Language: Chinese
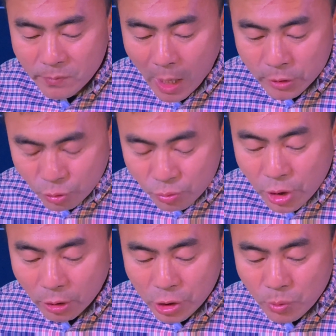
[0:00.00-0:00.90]
啊，宗
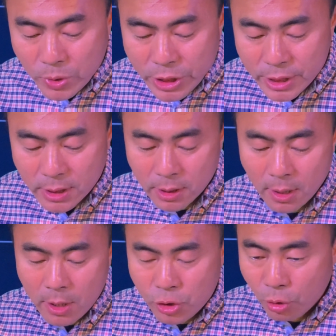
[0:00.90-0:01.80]
教的中心
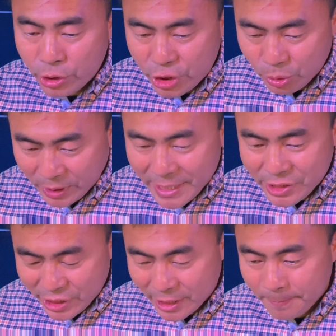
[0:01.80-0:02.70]
有修殿
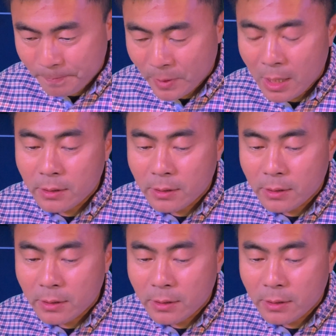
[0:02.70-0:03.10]
节，